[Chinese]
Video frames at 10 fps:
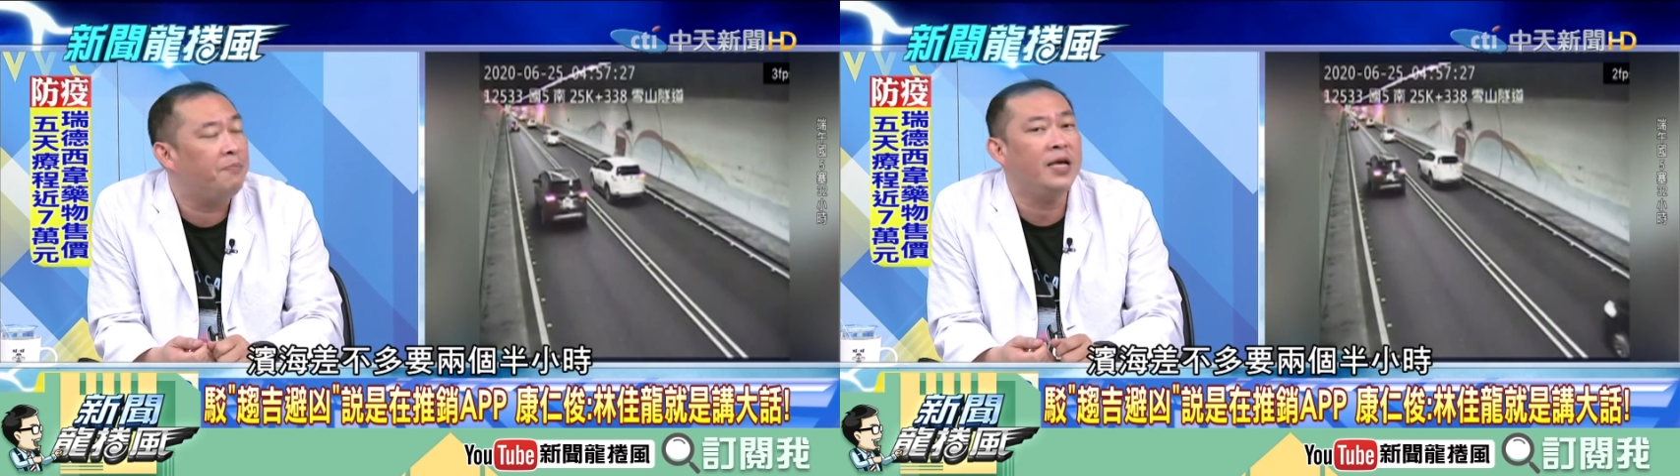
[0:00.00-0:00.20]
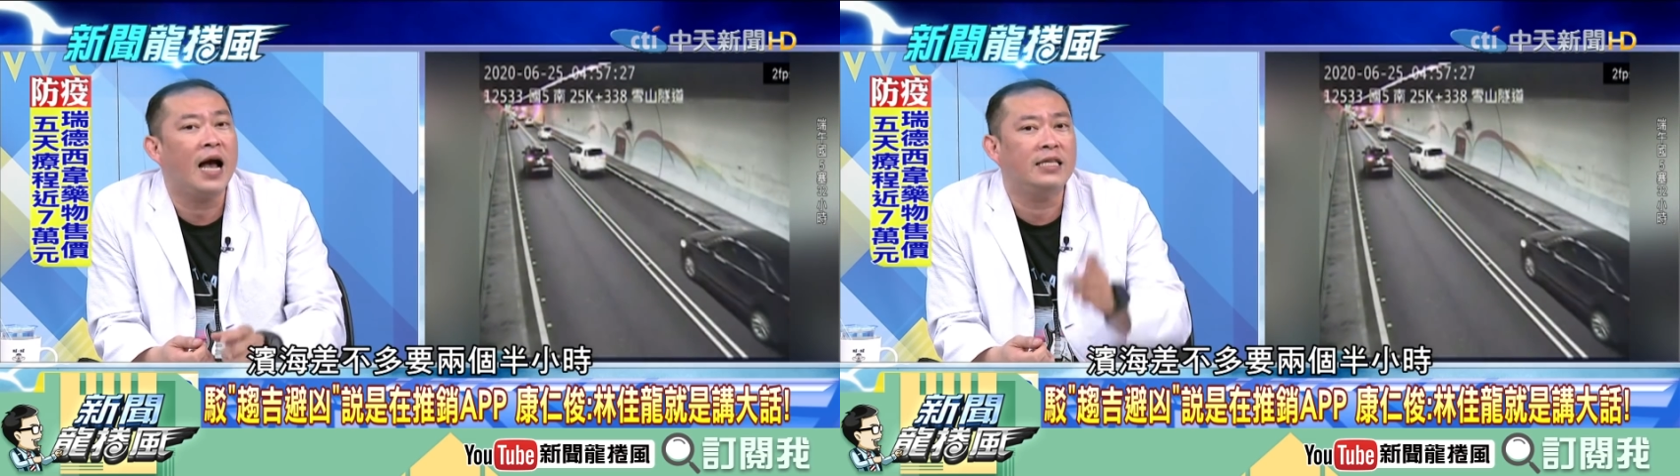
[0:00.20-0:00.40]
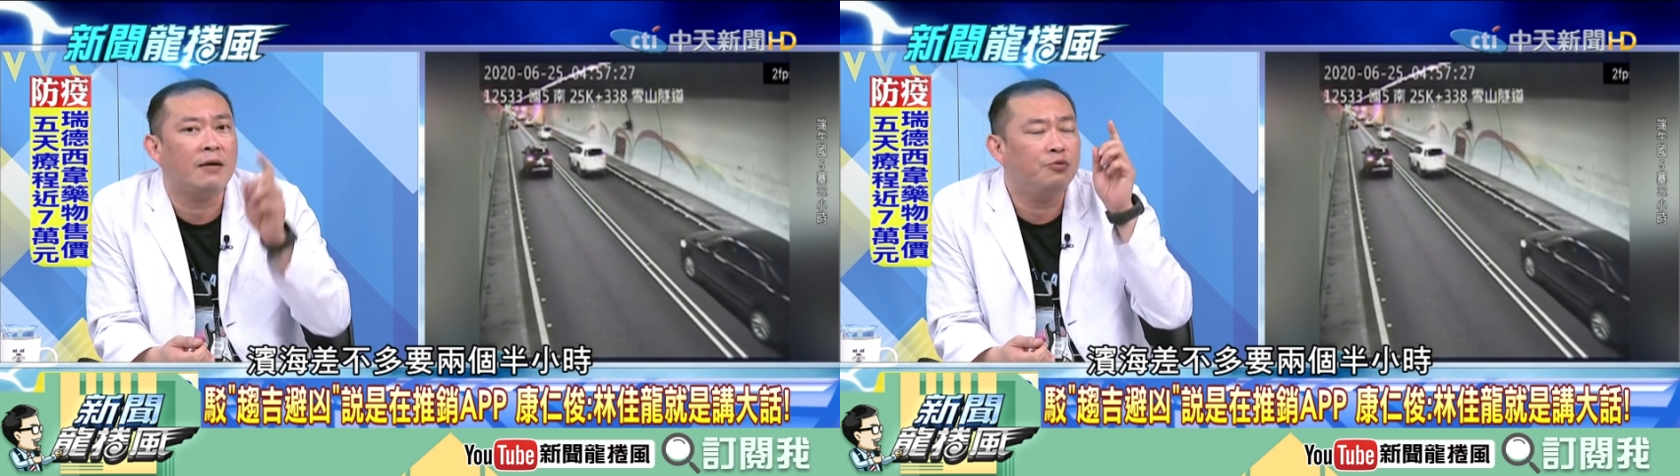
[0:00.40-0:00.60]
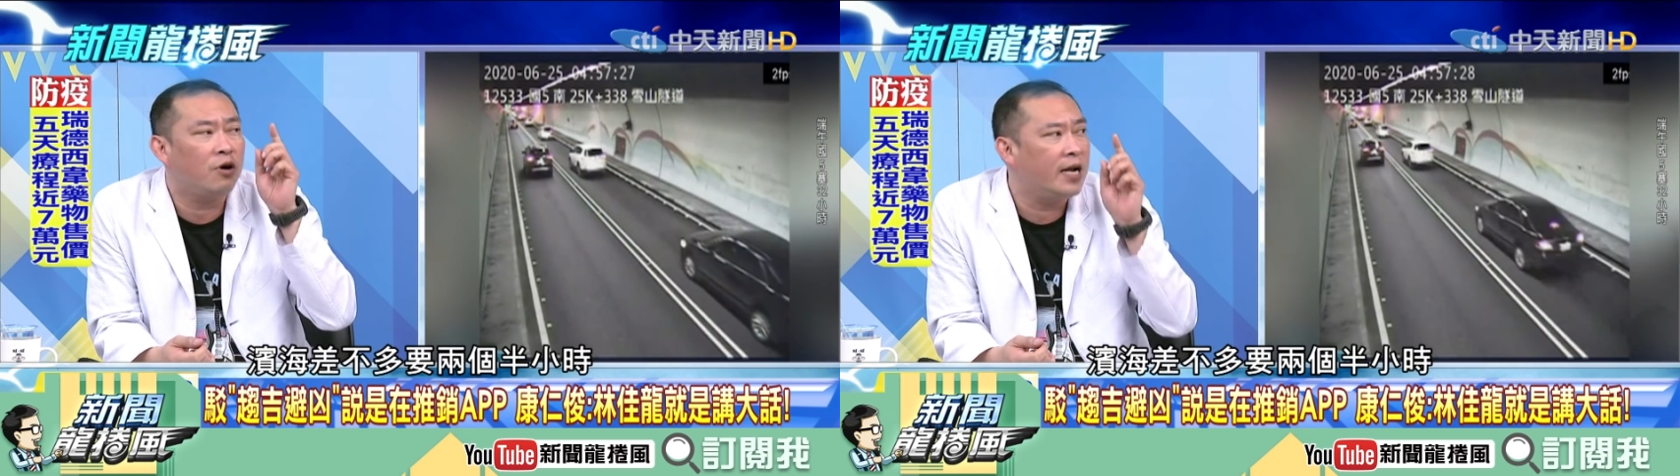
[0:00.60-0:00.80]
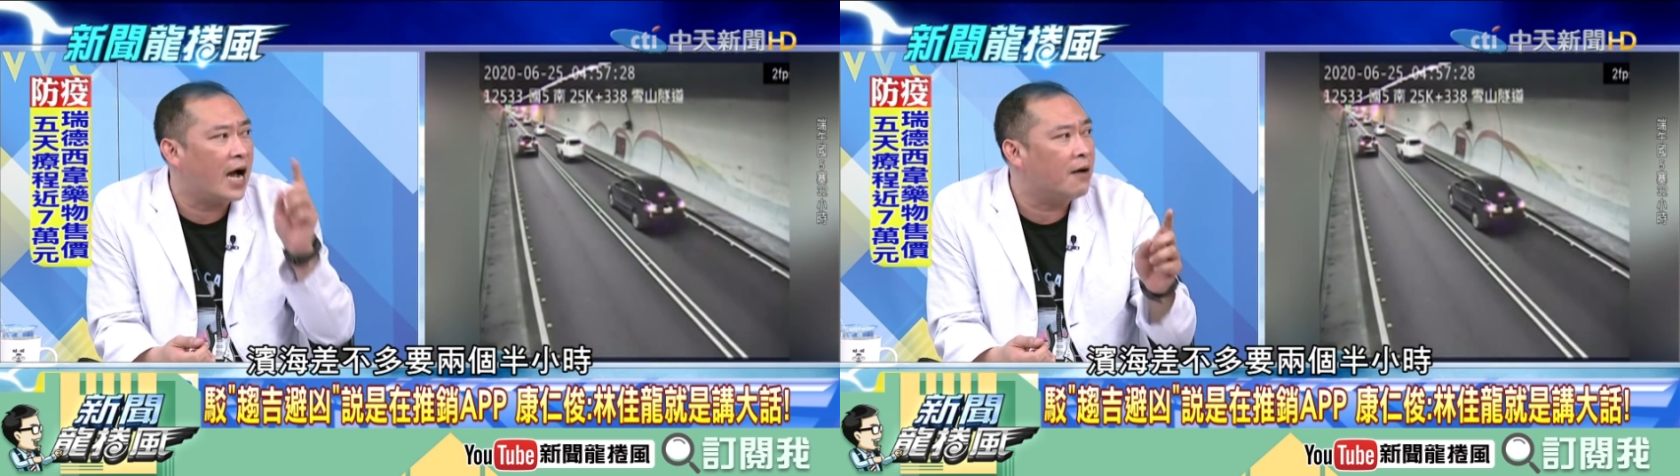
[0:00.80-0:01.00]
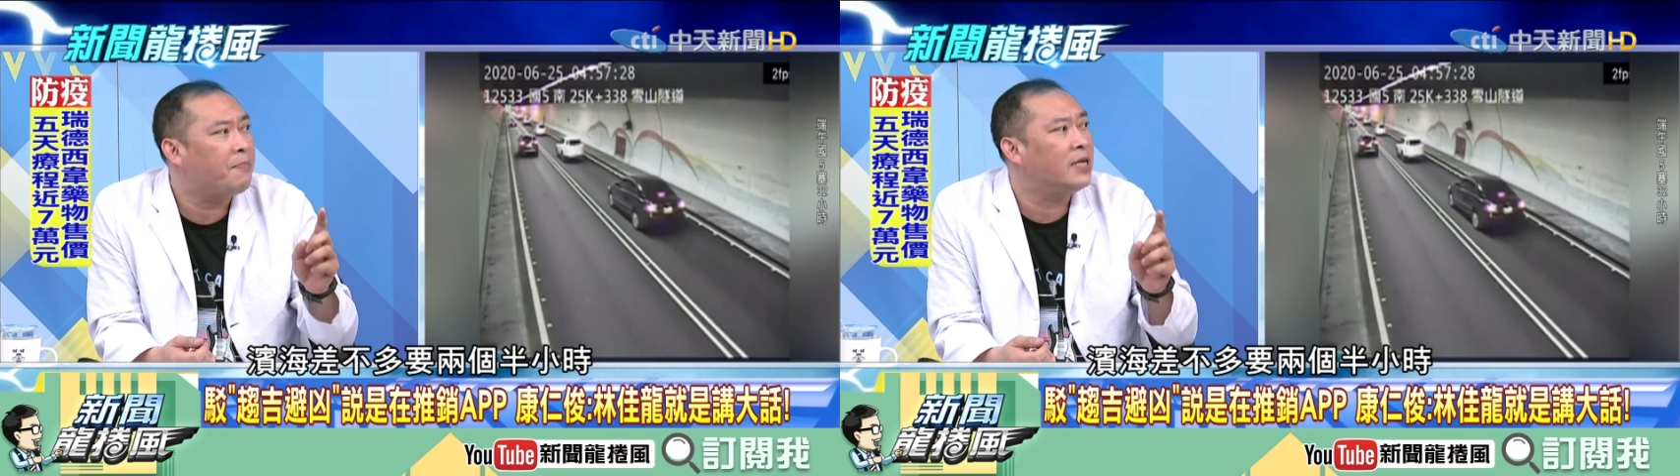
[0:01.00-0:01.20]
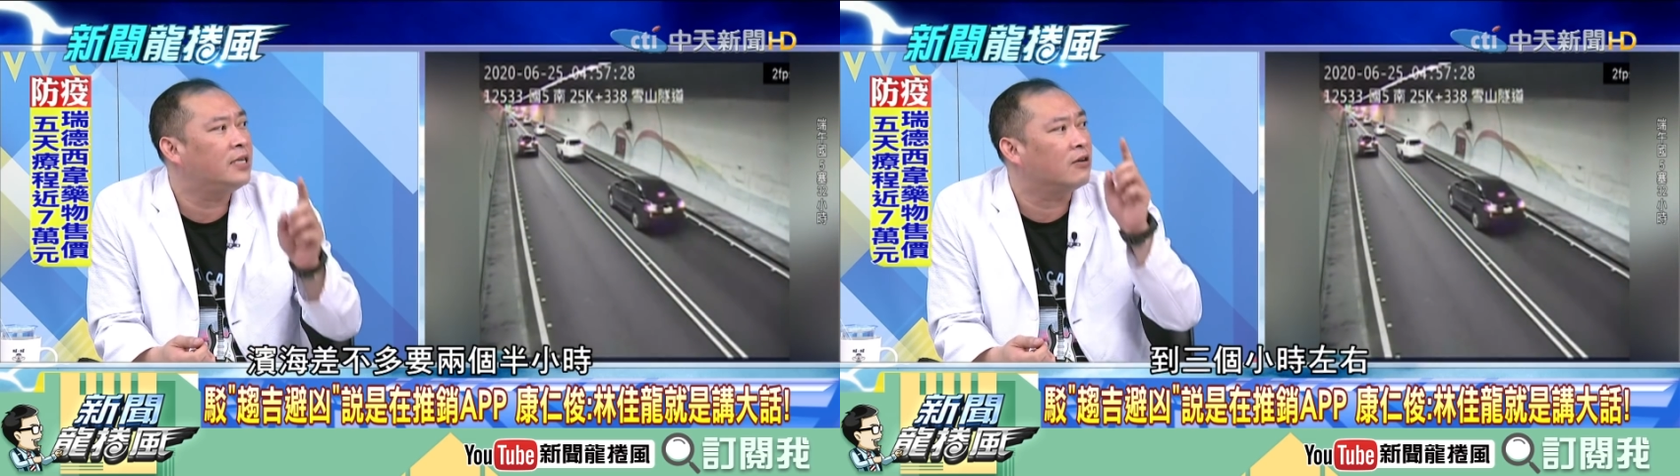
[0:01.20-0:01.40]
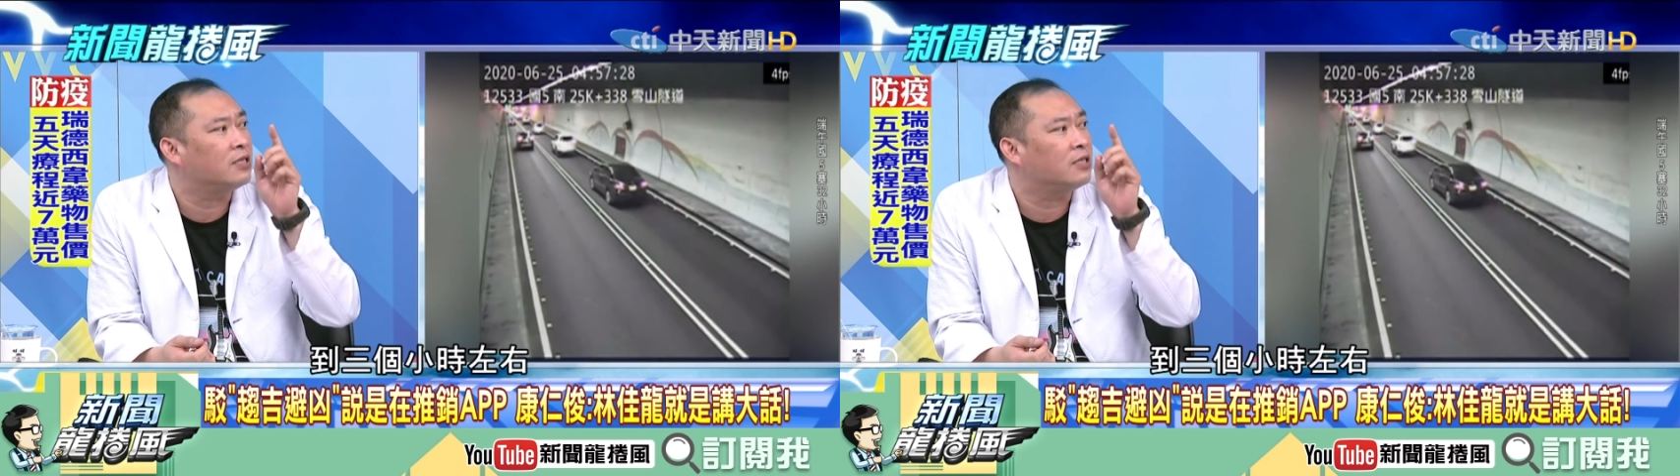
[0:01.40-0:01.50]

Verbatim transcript: 滨海差不多两个半小